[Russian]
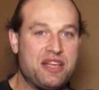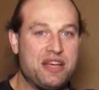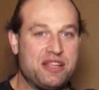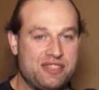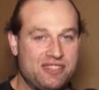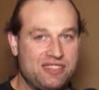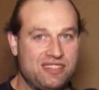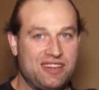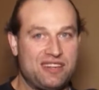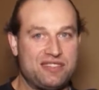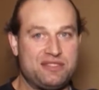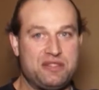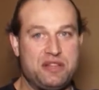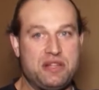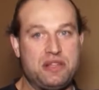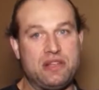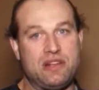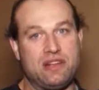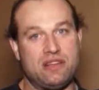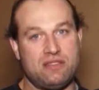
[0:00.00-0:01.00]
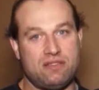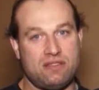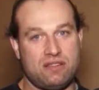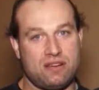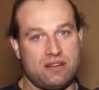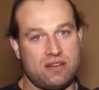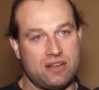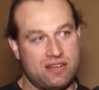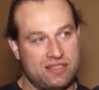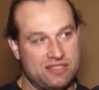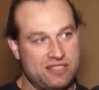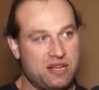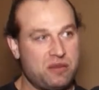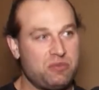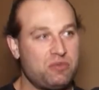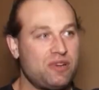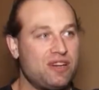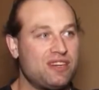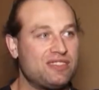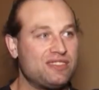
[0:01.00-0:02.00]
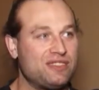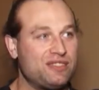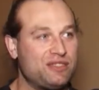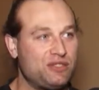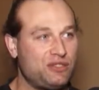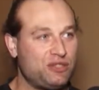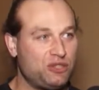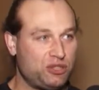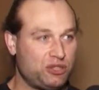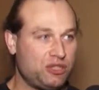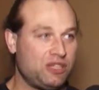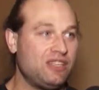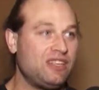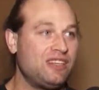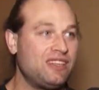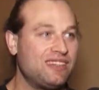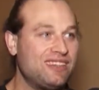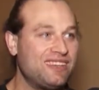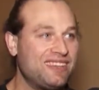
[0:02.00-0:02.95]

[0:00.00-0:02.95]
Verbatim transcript: не один раз в день или два, а хотя бы раза четыре.